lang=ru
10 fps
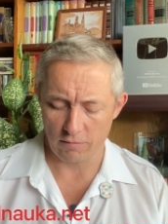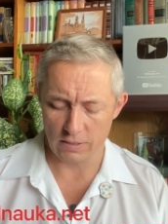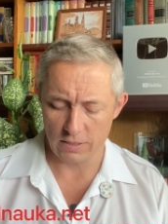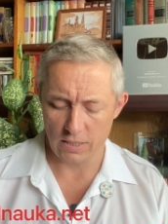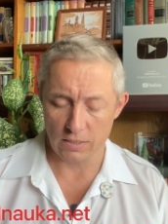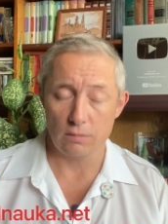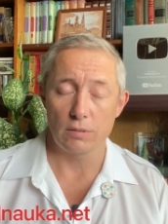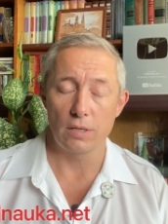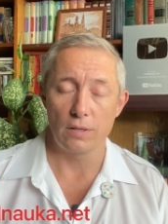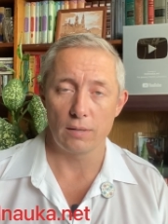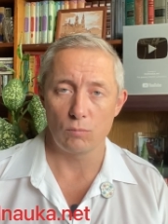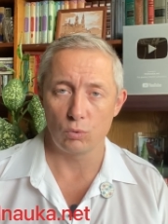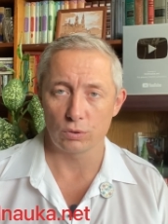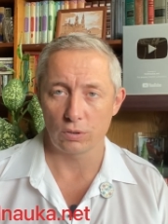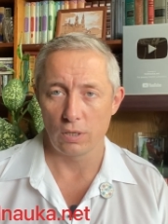воздействия на
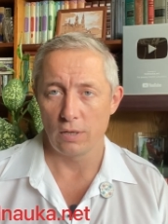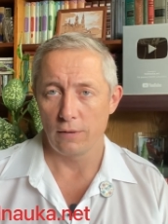мозг –